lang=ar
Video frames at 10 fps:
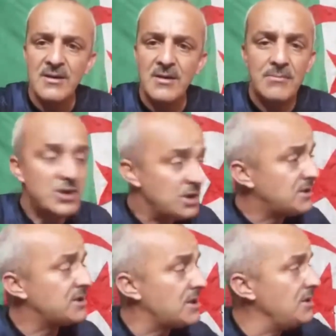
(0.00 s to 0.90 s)
ماشي
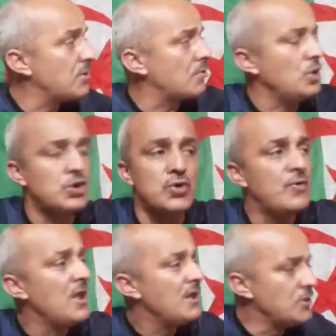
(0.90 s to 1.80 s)
ترسلني نروح نشوف
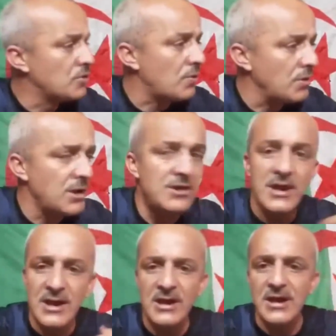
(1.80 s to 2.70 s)
ندخل
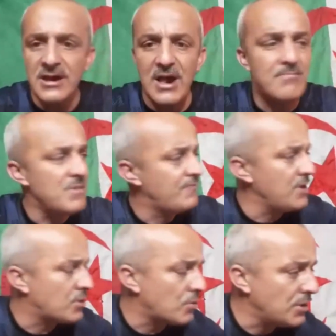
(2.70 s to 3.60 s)
ندير عليك نامن
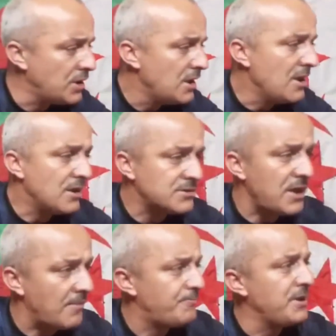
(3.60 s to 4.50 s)
فيك نروح
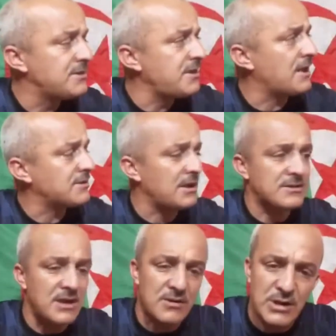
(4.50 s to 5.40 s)
نطابي طاك
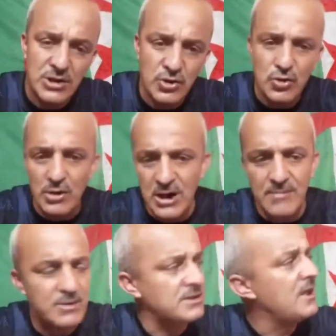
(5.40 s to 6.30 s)
طاك طاك تشوف
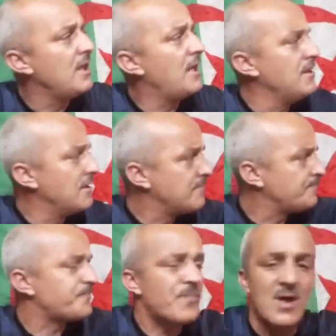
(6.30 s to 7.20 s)
الرابط اي
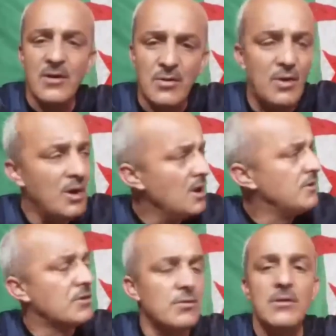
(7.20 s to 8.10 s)
نروح
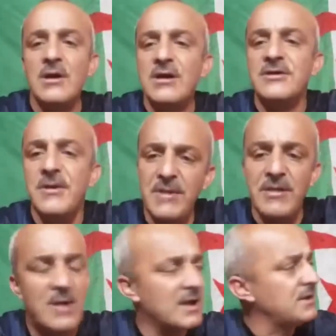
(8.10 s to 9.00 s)
ندخل نصيب
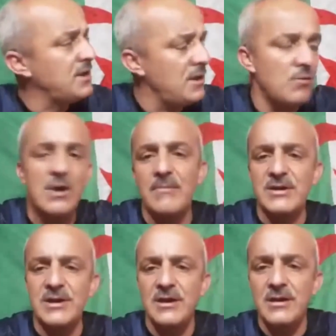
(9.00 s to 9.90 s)
اماراتي ولا
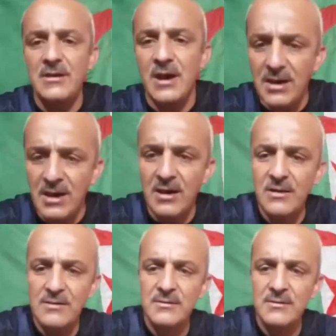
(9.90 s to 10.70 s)
مصري علاه